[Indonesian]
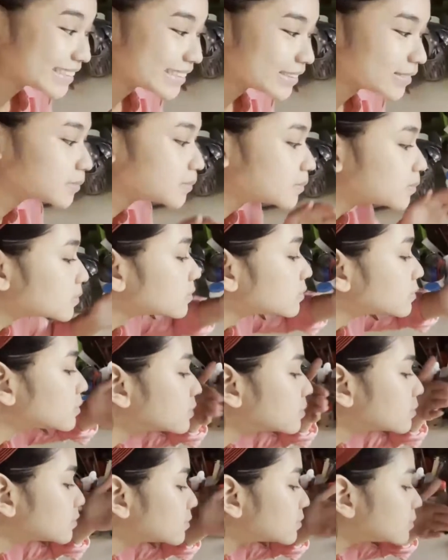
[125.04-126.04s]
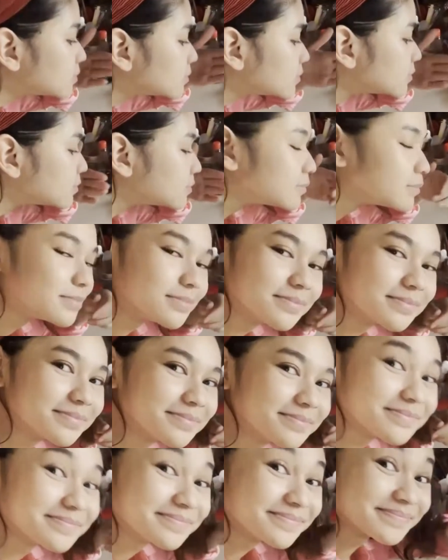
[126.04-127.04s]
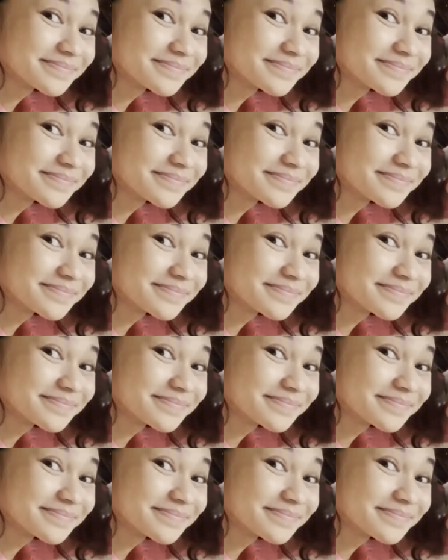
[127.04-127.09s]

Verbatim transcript: sirih sampai wanginya tercium.